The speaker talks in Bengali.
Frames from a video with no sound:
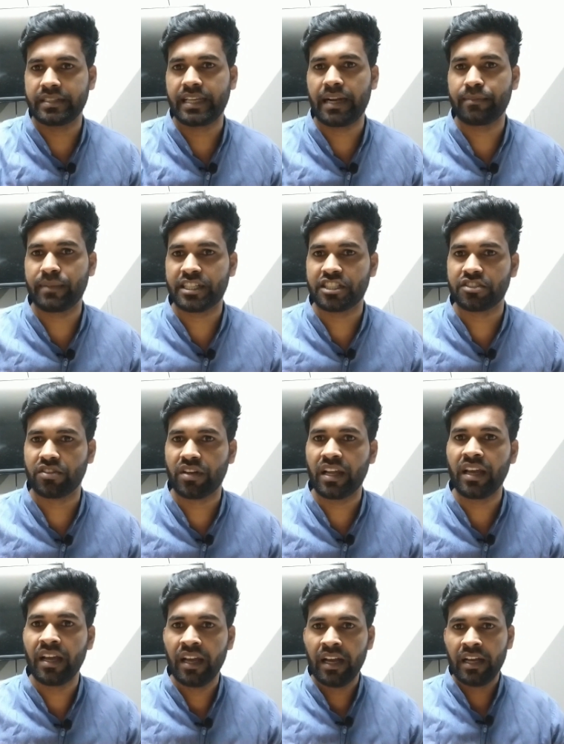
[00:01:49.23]
গ্রামবাসী ধরে
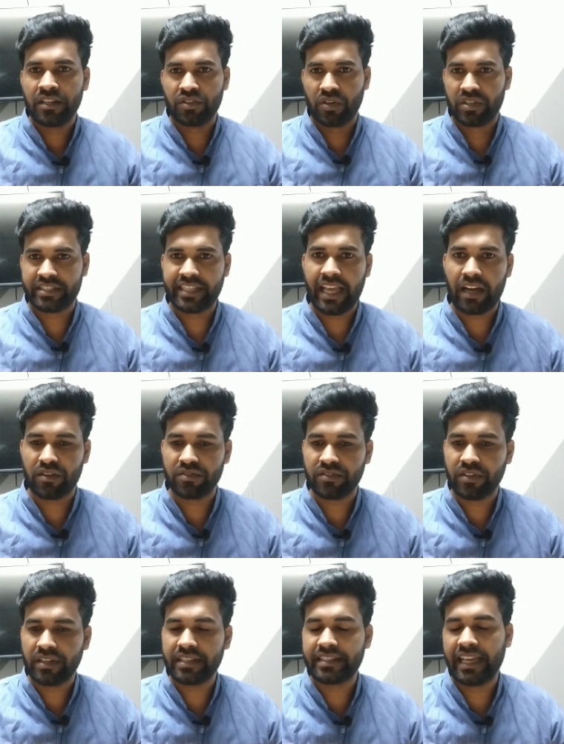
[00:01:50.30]
ধরছে এখন
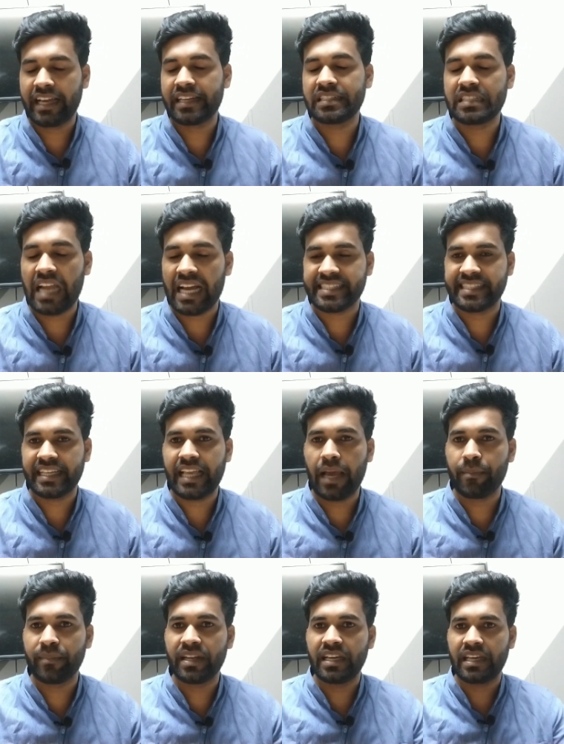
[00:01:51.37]
ধরে দেখেন রাখছে
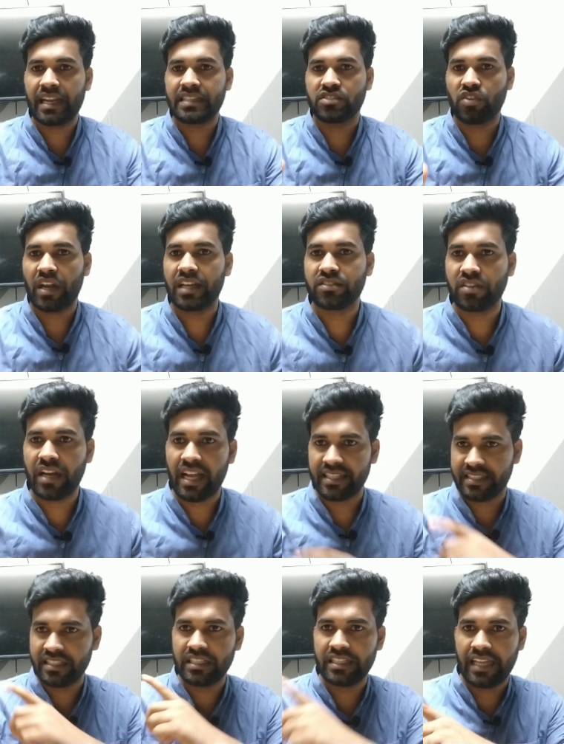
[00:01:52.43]
কেমনে এরা জড়াই ধরে
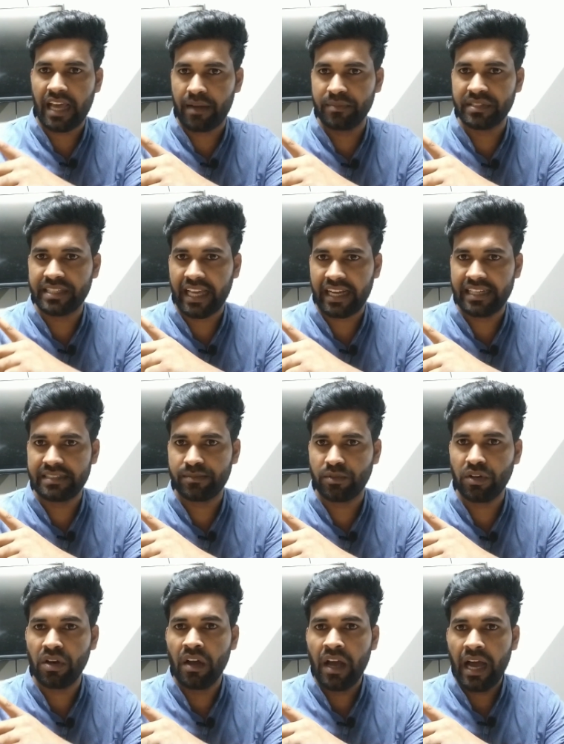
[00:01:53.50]
আছে এটা আমি
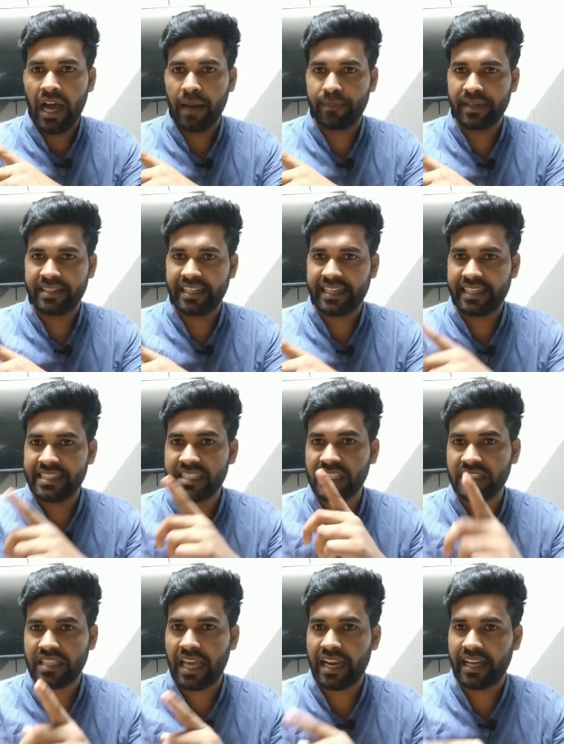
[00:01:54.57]
দেখাইবো আপনাদের
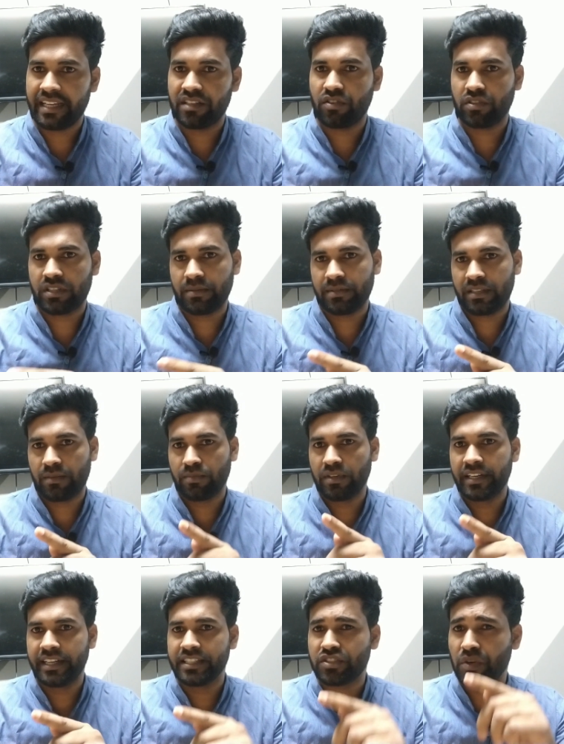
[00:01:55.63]
কেসে তার আগে কথাবার্তা
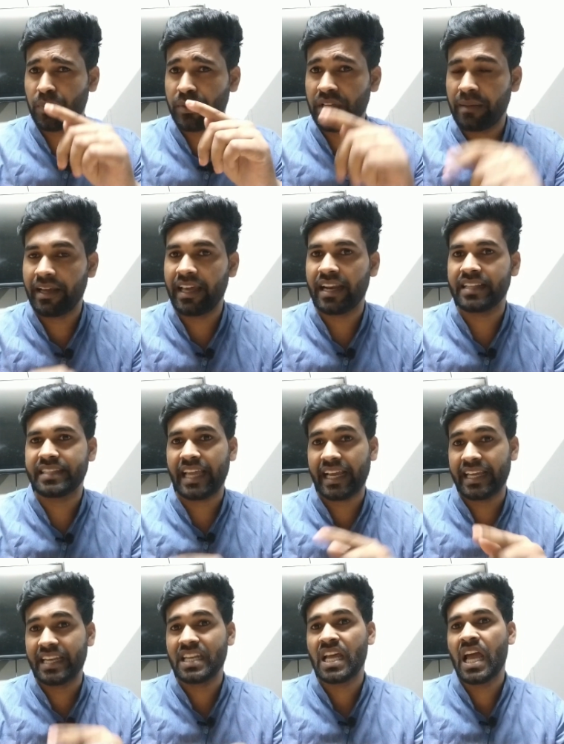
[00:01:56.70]
বলে নিই তো প্রিয় ভাইয়েরা
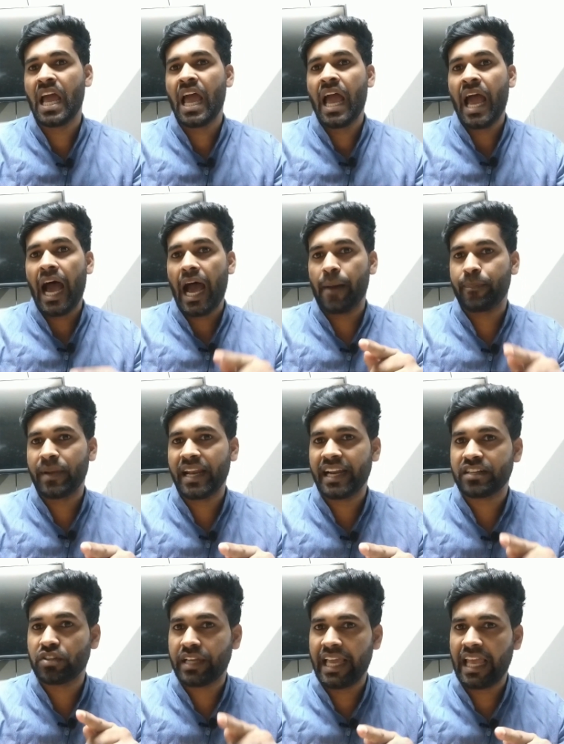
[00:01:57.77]
দেখেন আপনারা
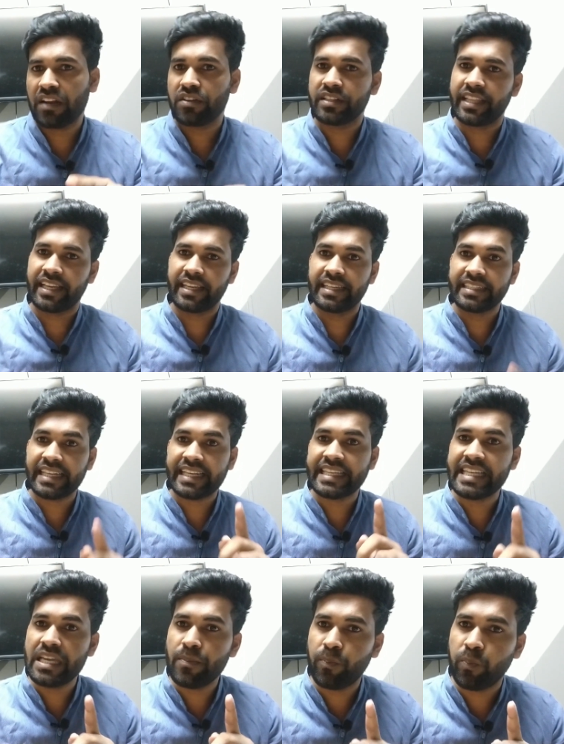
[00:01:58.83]
একটু খেয়াল করে দেখেন এদের
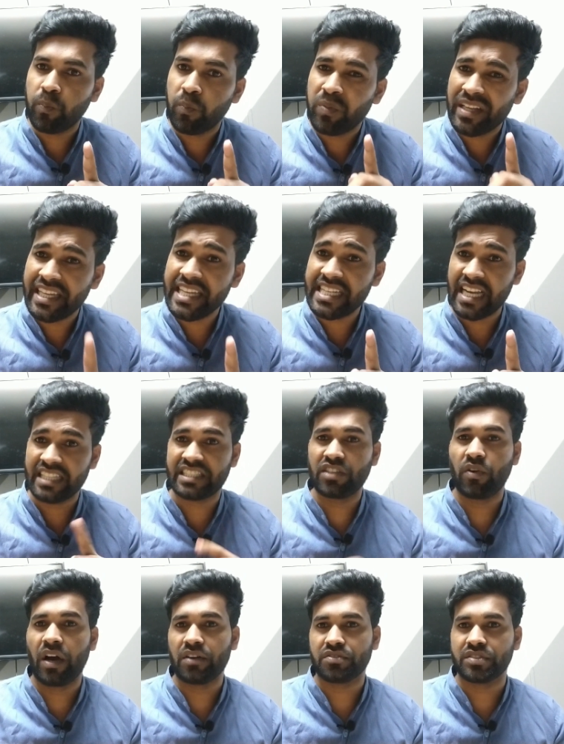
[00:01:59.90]
কি কি
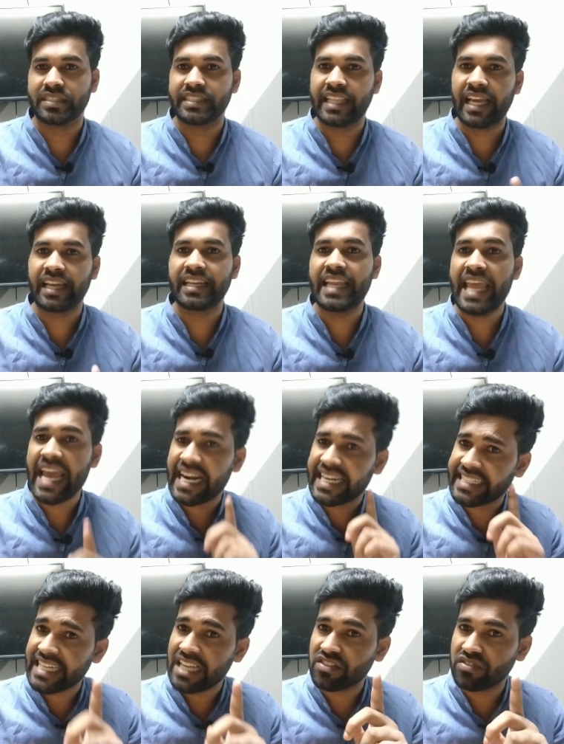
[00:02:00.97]
শাস্তি হওয়া উচিত দেখেন
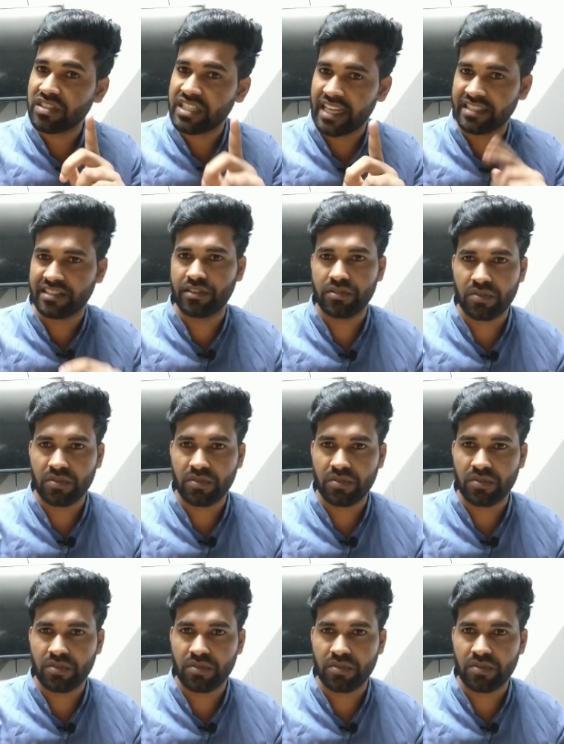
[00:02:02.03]
একটা যদি শাস্তি